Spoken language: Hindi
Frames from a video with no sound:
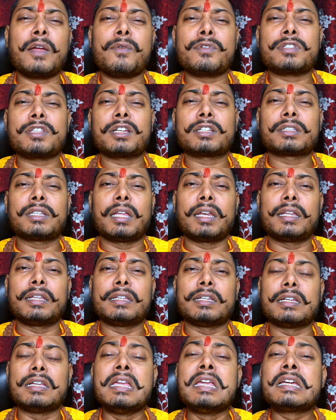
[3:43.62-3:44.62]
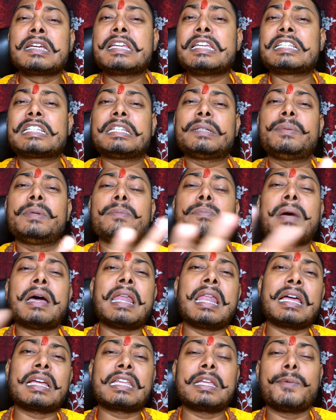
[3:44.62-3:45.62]
की आवश्यकता नहीं है किसी भी
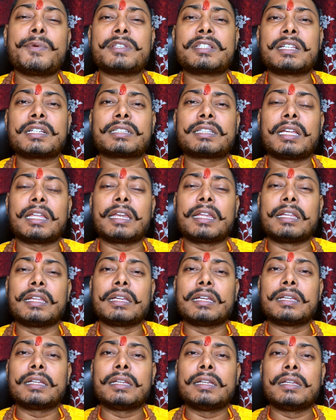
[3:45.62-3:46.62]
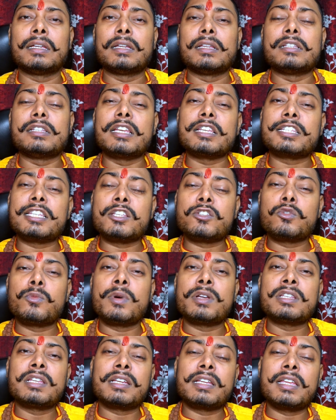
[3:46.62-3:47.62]
माला की आवश्यकता नहीं है जैसे
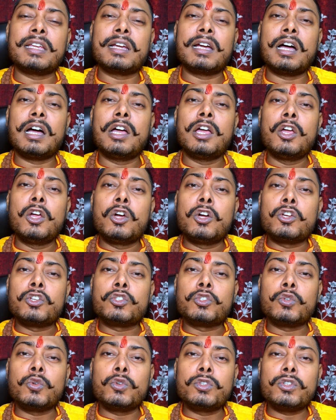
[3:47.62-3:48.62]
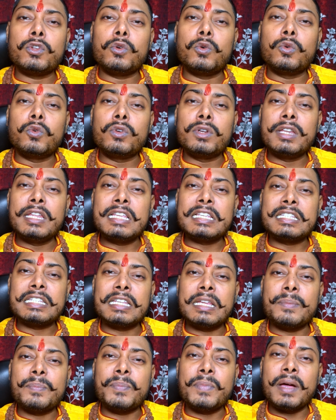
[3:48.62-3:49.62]
सुबह जगिएगा सूर्य उगने
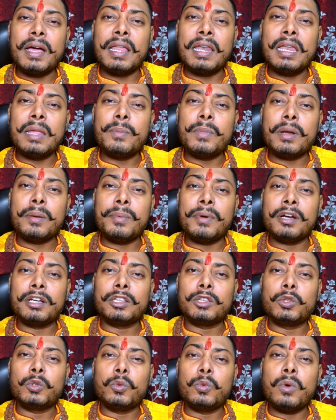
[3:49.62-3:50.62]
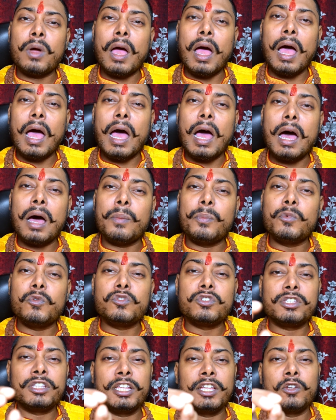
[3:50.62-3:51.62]
से पहले मेरे भक्तों आप
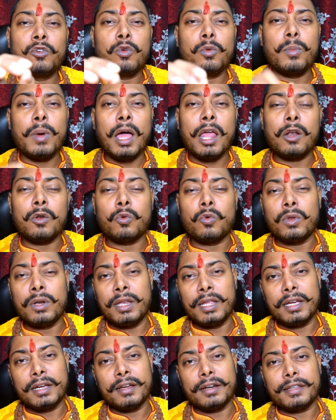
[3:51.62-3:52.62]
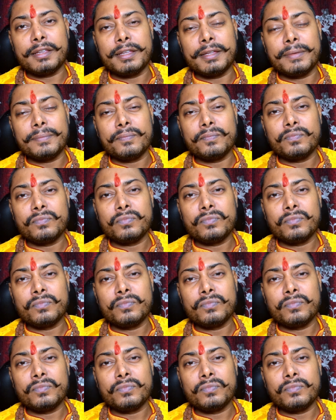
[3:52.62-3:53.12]
उस तीनों बाल को लेकर के